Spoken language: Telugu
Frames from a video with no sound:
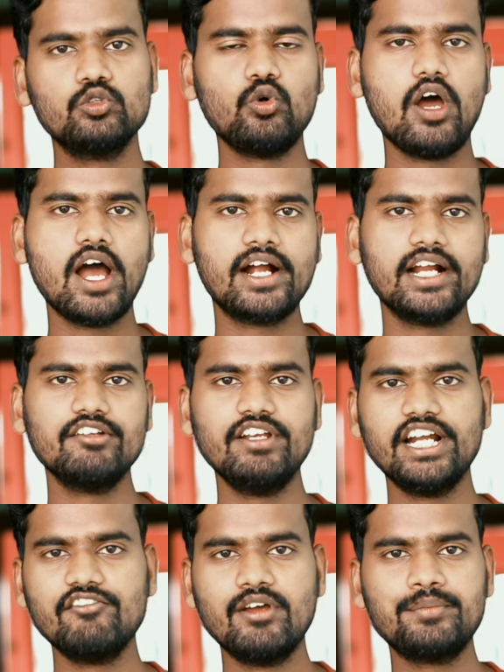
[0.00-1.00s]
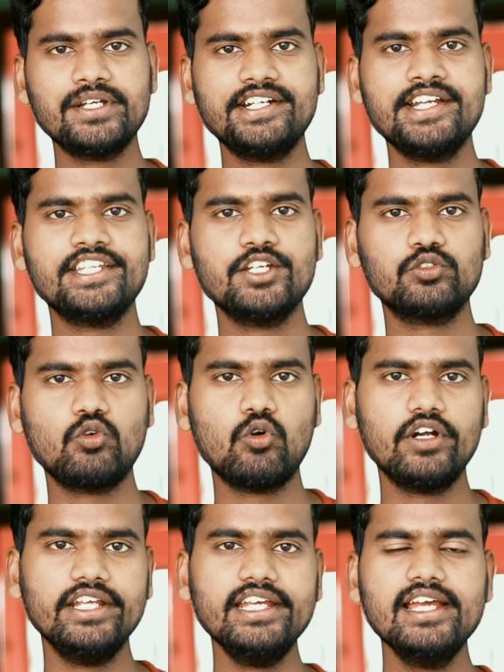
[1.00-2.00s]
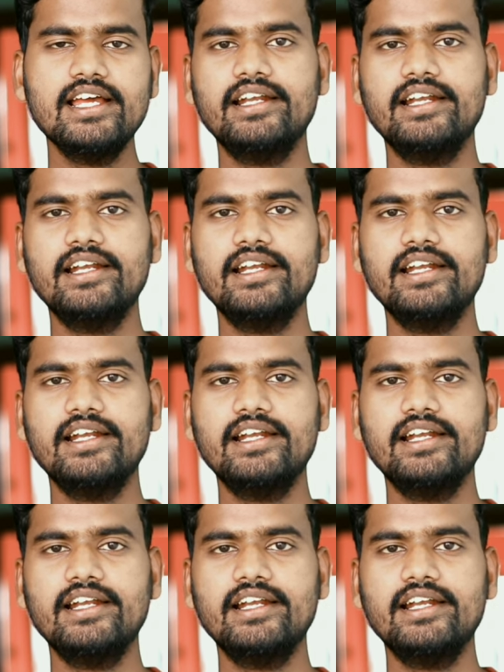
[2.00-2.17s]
సో అక్కడ వెళ్ళిన వెబ్సైట్ని క్లిక్ చేసుకోండి